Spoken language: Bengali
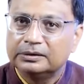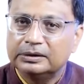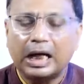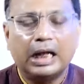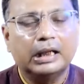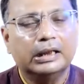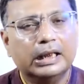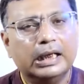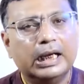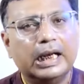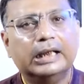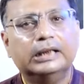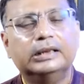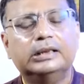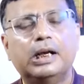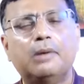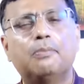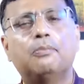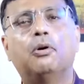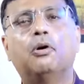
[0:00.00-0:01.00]
তাদের
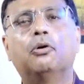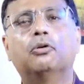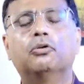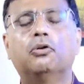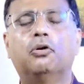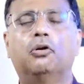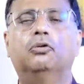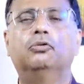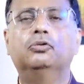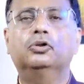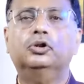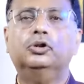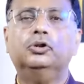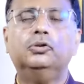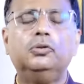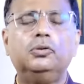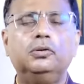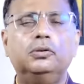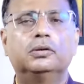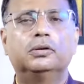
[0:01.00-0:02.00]
একটা বড় অংশ
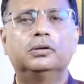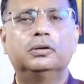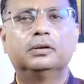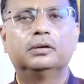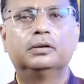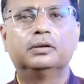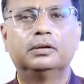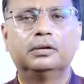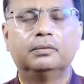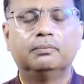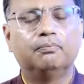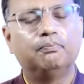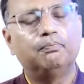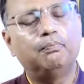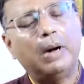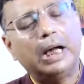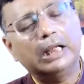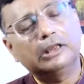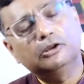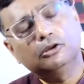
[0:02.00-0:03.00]

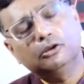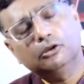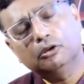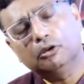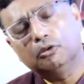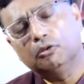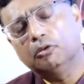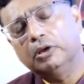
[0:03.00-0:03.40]
বাধ্য